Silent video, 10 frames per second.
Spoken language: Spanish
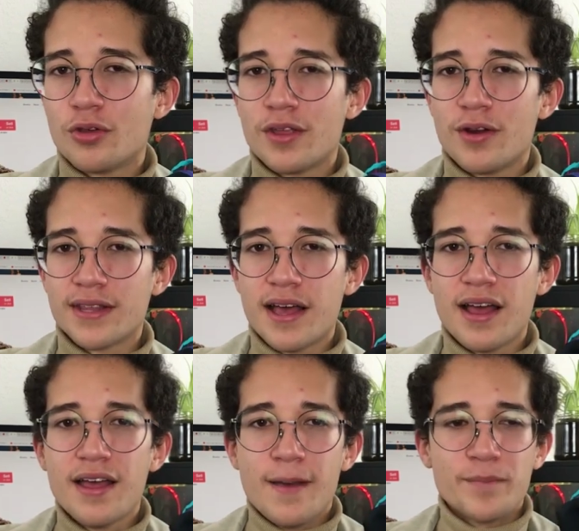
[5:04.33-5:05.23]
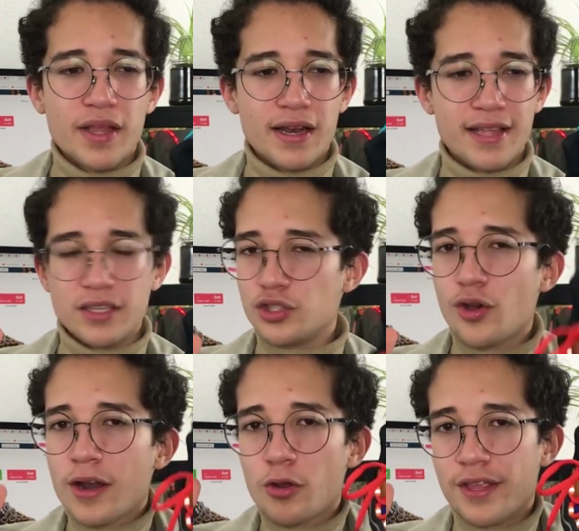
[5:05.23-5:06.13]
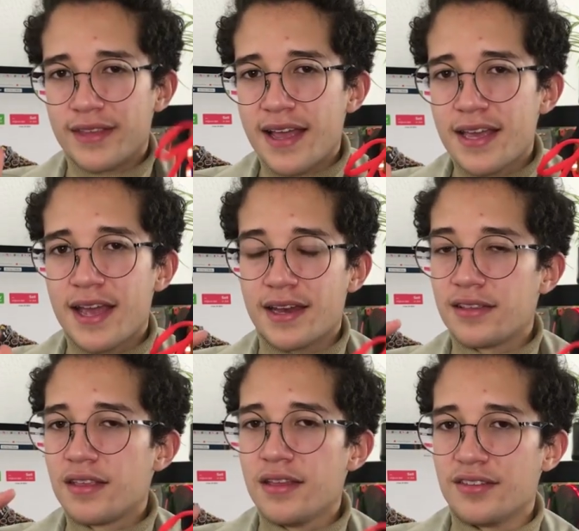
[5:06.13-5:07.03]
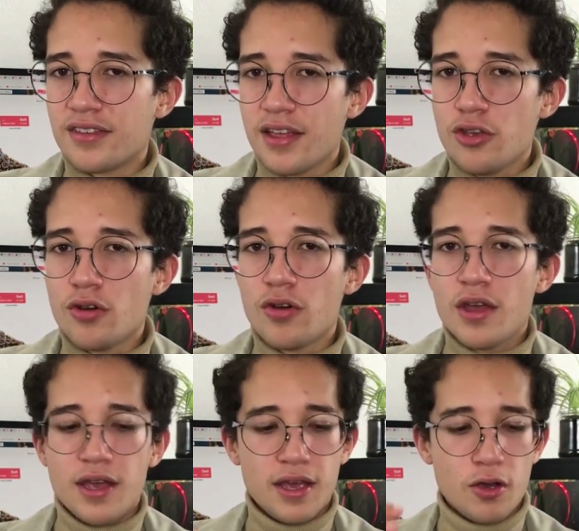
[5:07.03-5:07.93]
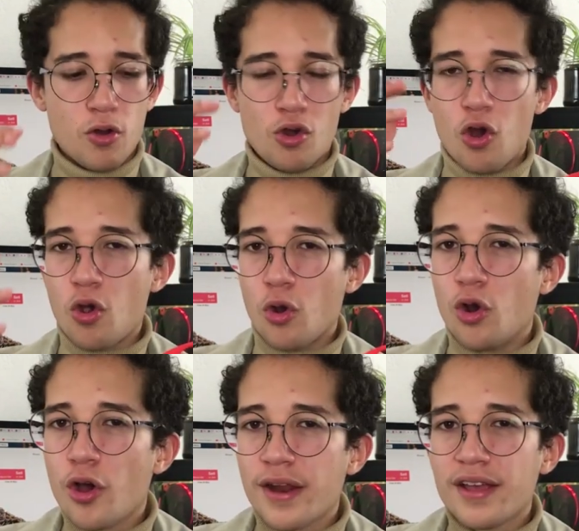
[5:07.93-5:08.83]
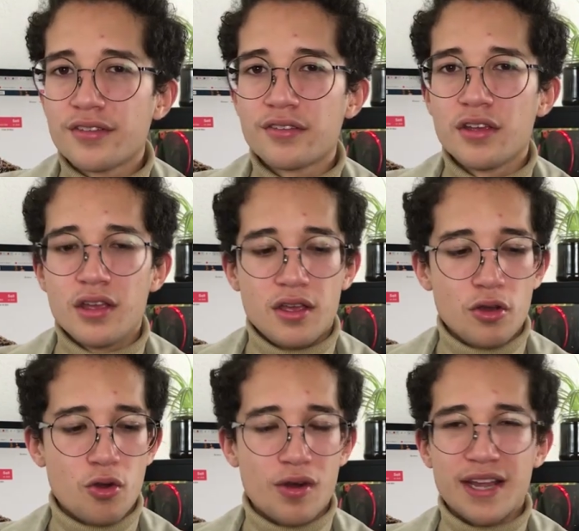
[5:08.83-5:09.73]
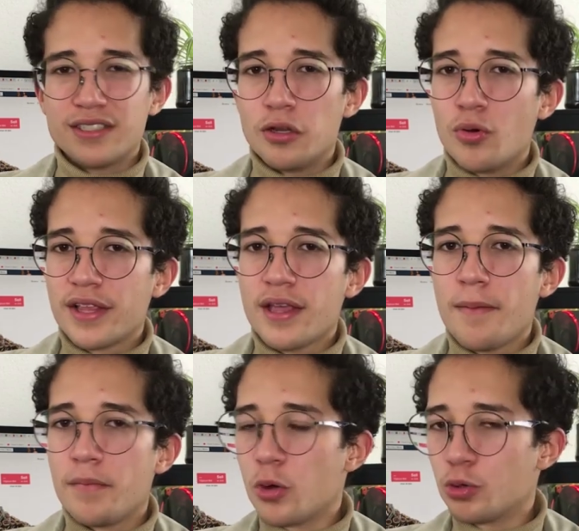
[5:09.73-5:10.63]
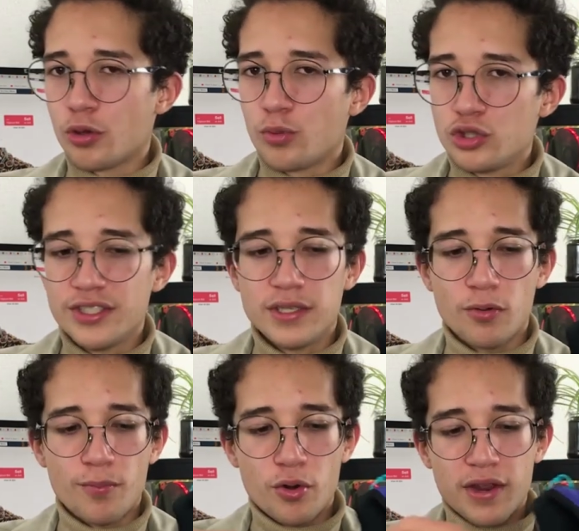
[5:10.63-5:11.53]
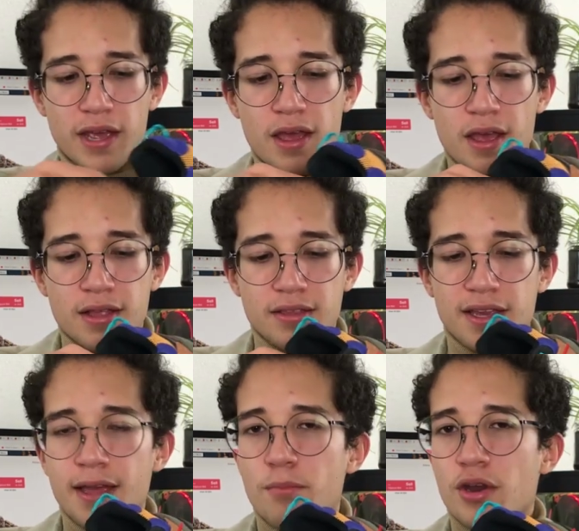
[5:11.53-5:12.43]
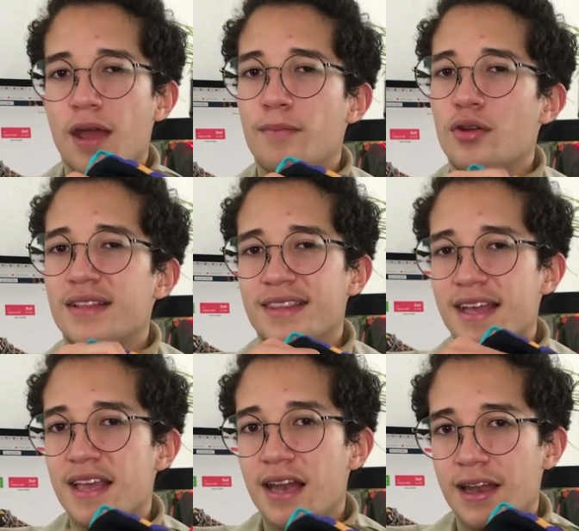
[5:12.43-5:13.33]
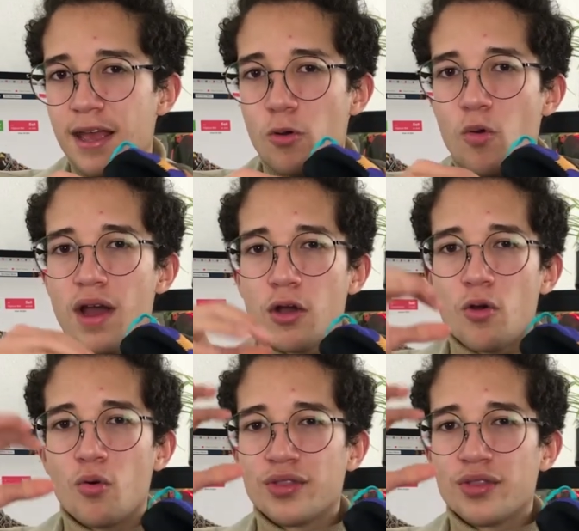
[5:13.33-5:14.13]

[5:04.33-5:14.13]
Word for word: de verdad, la atención a los detalles en este diseño, con los colores, con la silueta me gustó muchísimo porque tiene por ejemplo el detalle en la lengua con un